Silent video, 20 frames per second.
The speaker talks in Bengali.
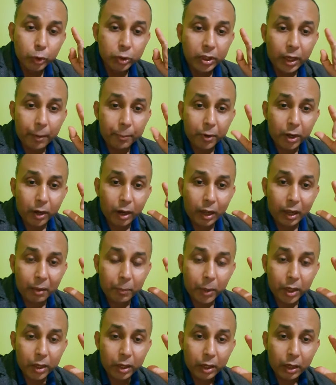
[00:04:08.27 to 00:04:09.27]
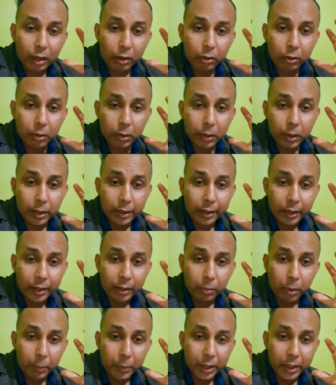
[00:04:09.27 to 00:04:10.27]
যদি আপনারা মানে এই
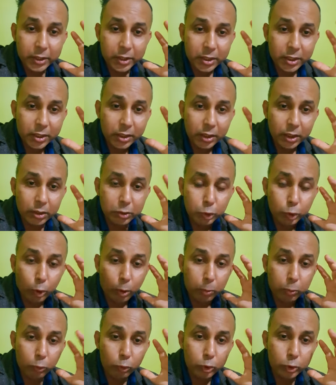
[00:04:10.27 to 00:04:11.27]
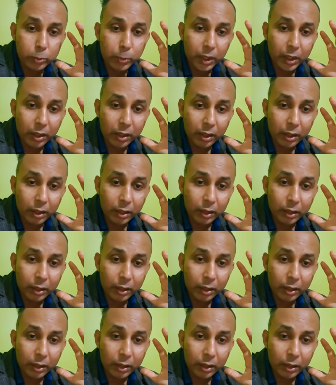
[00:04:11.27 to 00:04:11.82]
কীভাবে এজেন্সিতে জব খুঁজবেন